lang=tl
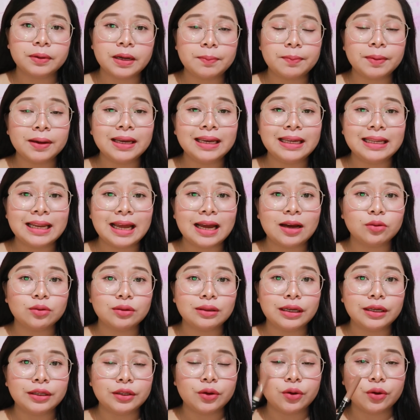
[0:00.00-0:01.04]
kapag
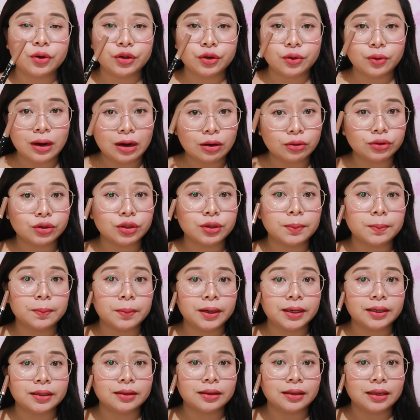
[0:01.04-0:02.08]
in-outline ko yung outer
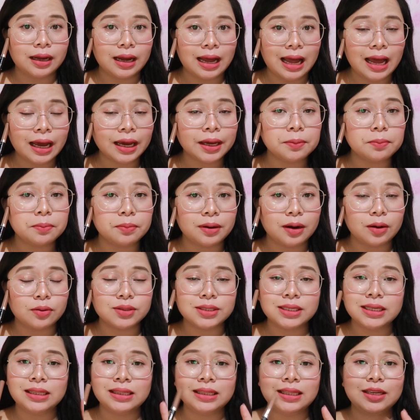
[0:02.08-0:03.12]
part ng aking brows,
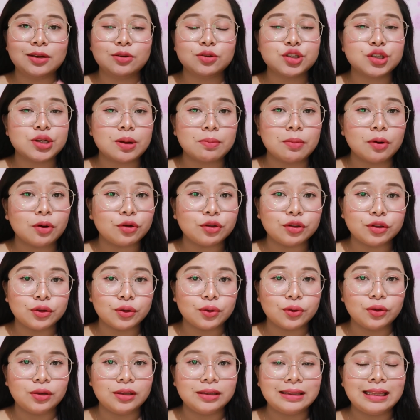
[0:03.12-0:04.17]
hindi ko siya
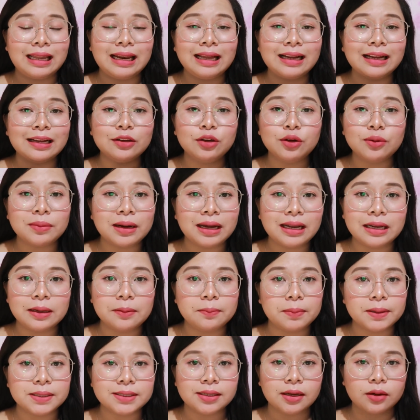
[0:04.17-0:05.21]
makontrol. Talagang
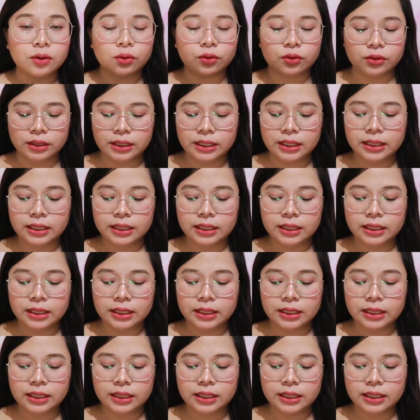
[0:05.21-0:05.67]
lumalagpas ako.